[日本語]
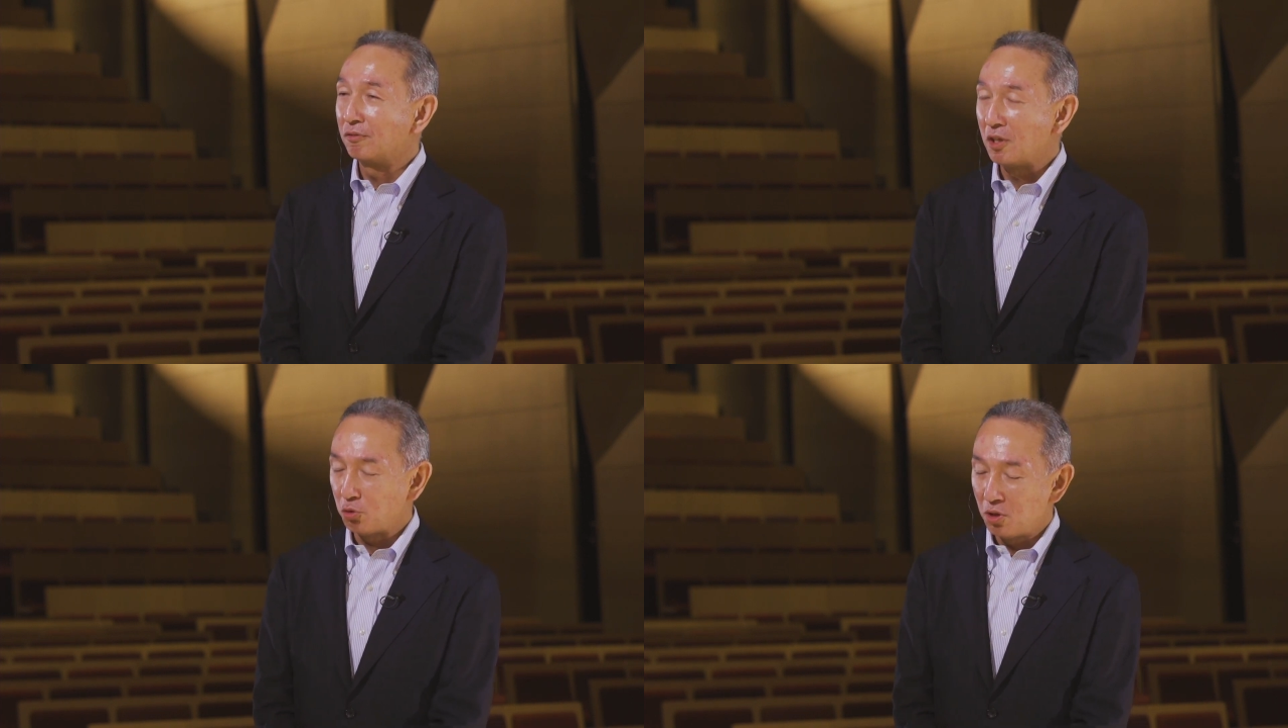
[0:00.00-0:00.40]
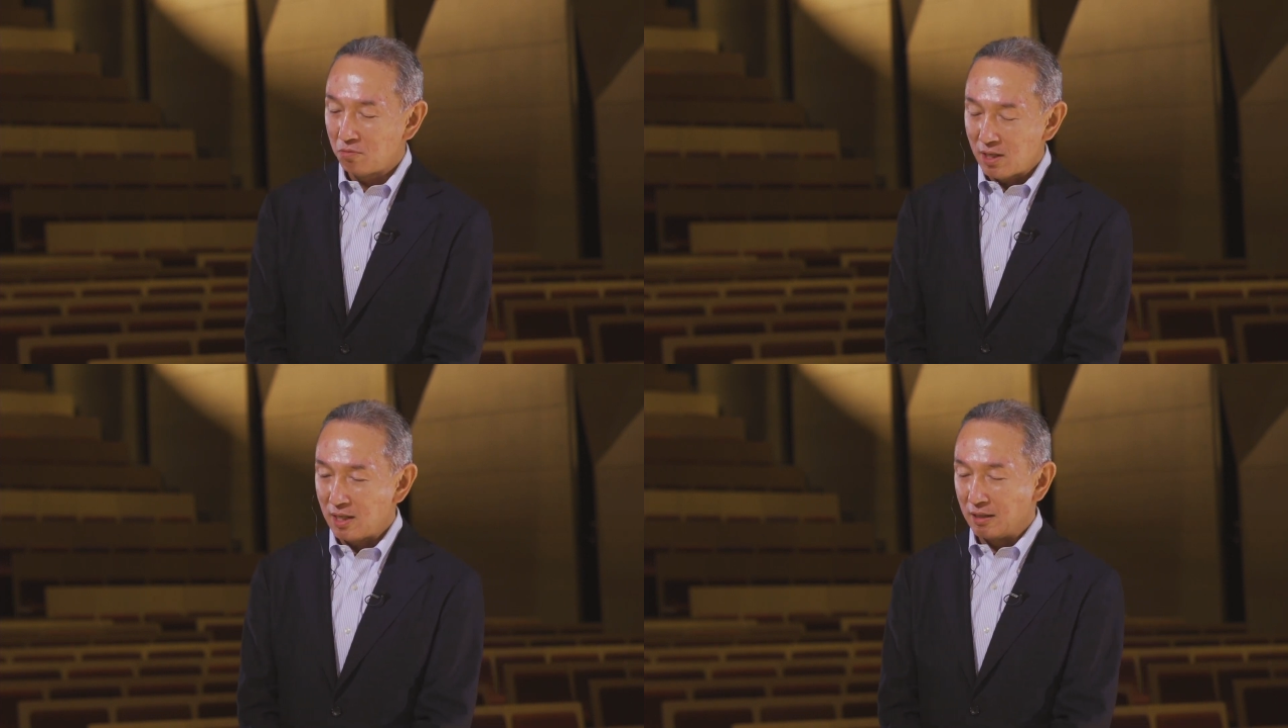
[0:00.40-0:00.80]
でそれ
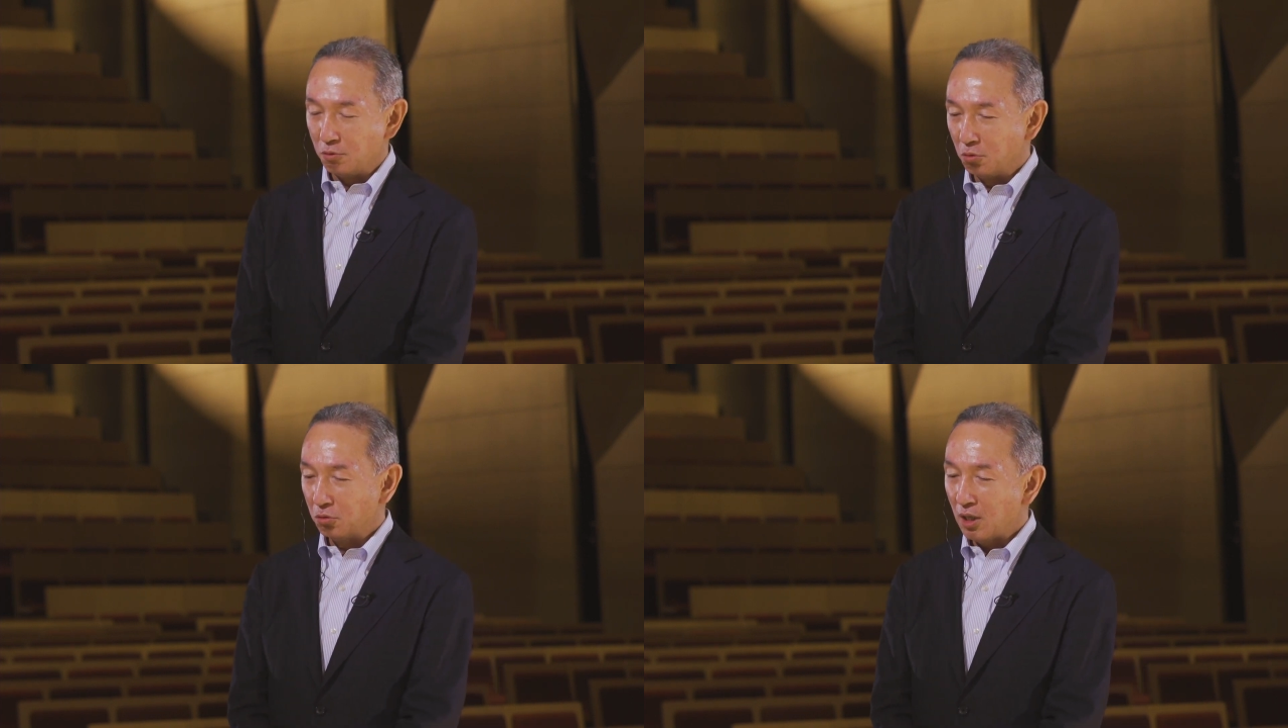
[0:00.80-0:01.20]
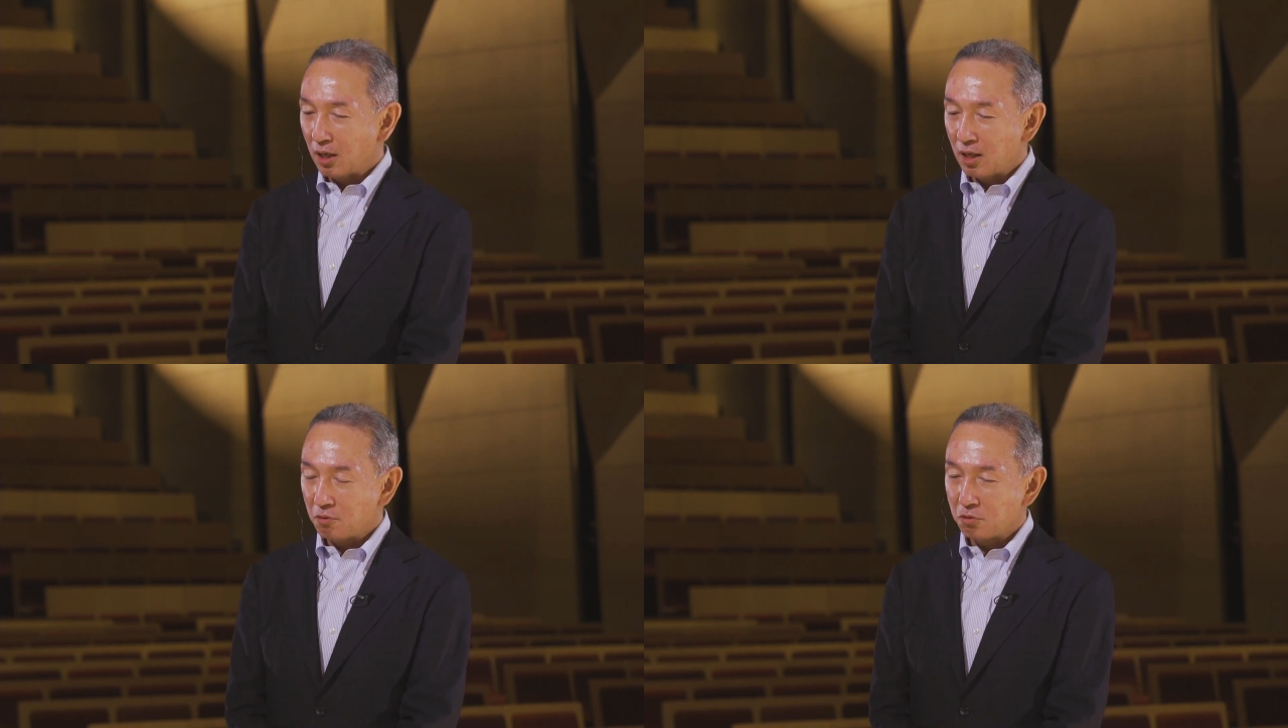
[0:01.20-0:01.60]
はお
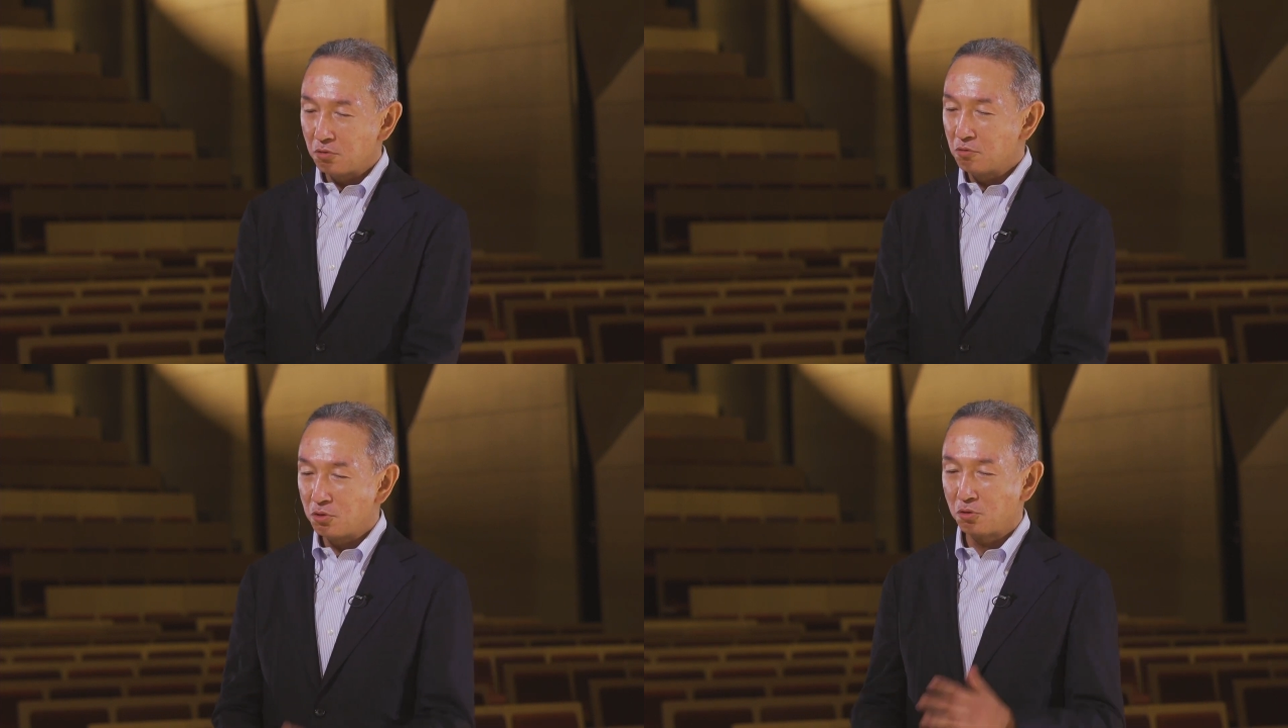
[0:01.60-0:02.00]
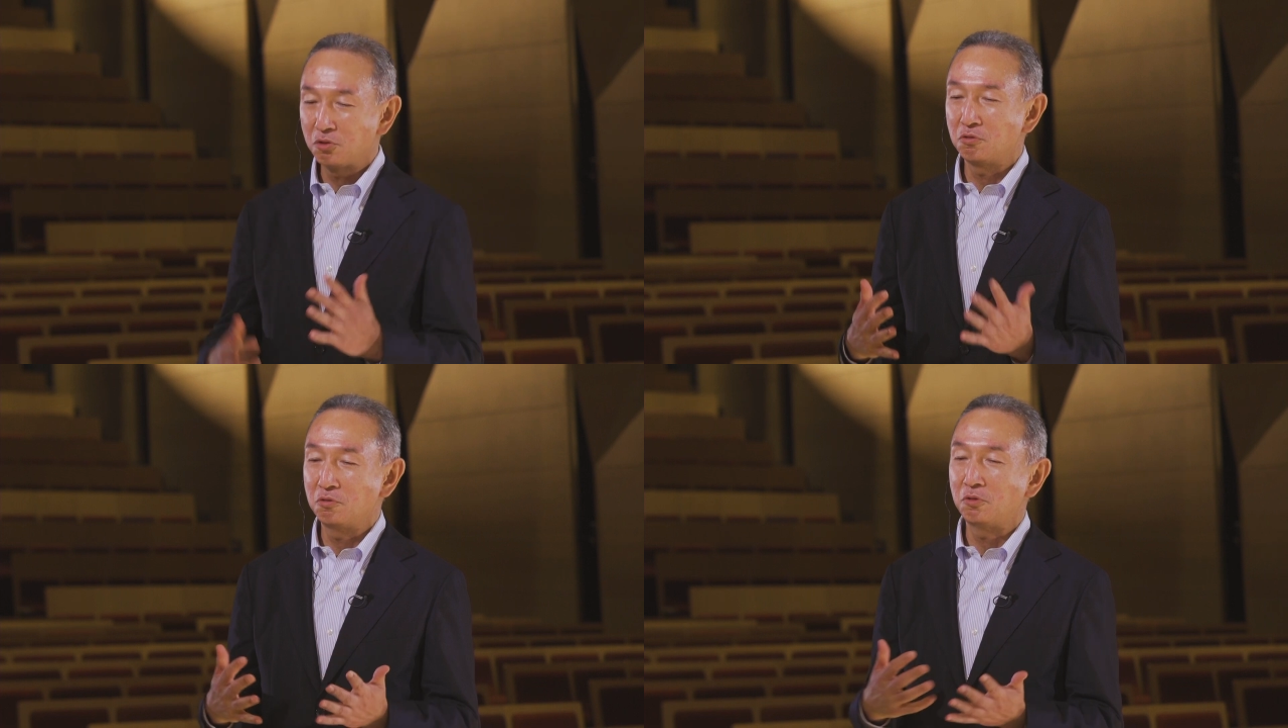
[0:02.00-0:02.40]
互いを尊重
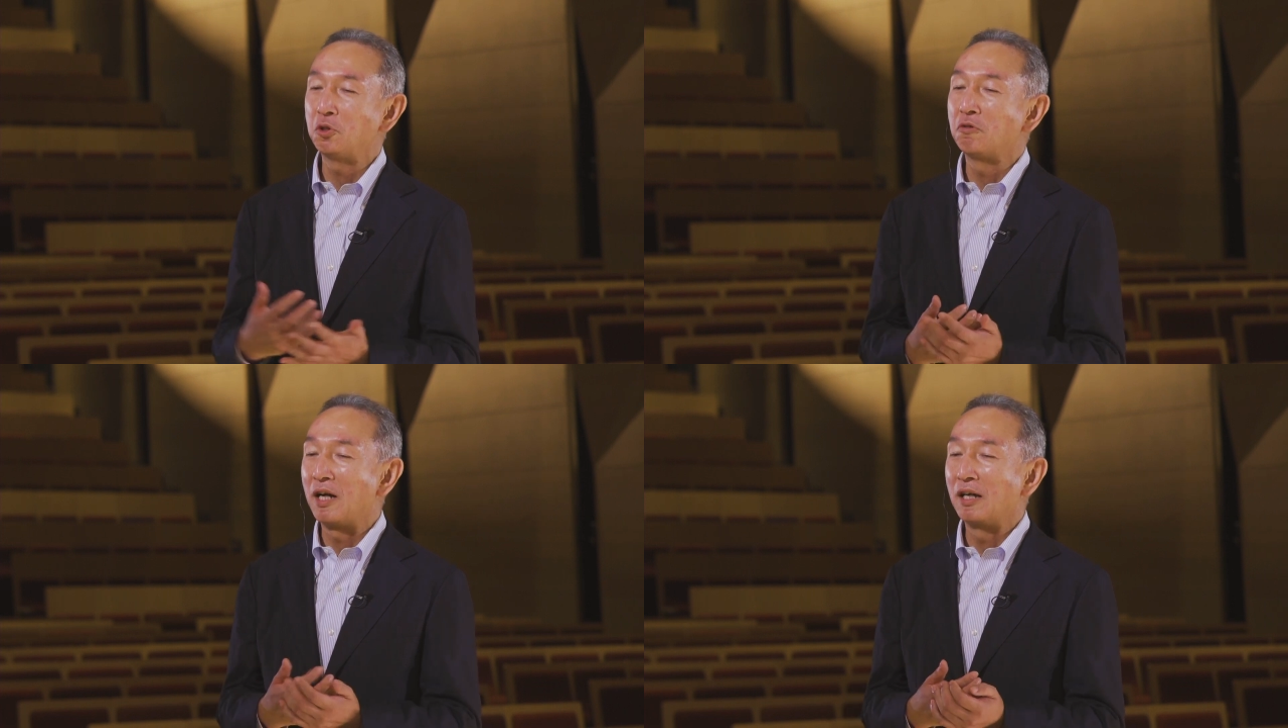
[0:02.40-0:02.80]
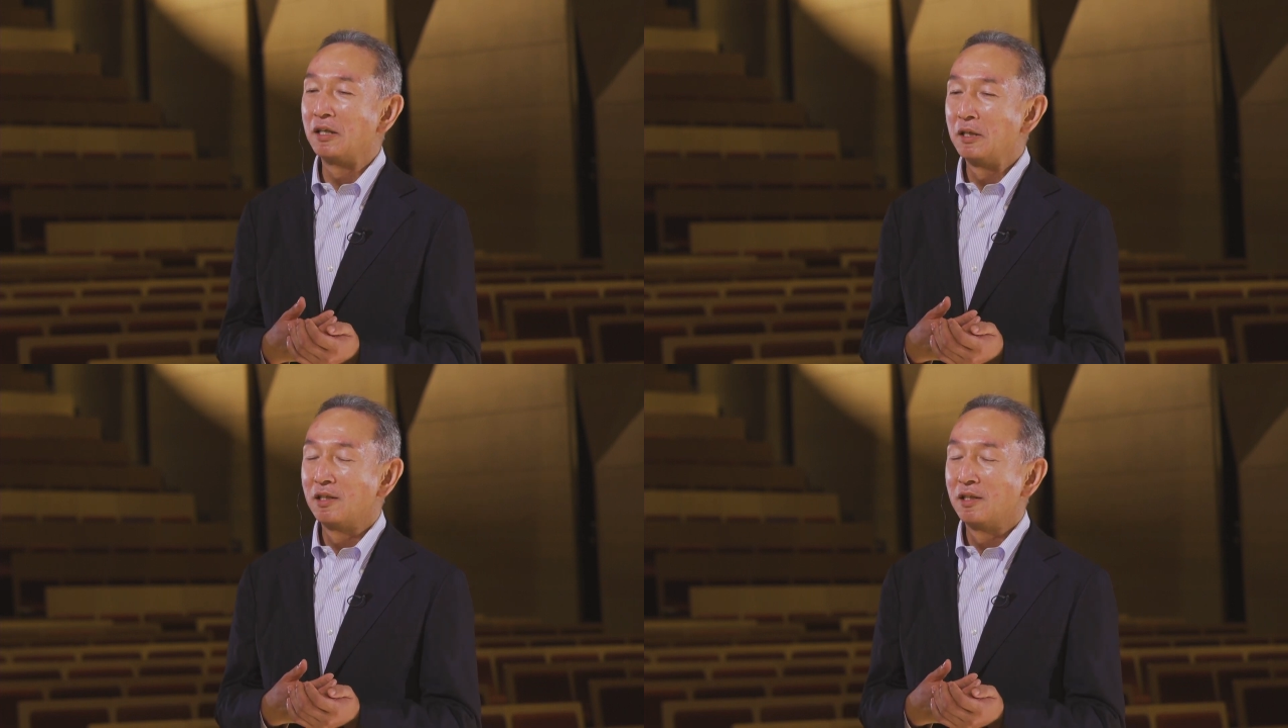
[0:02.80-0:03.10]
するっていうのは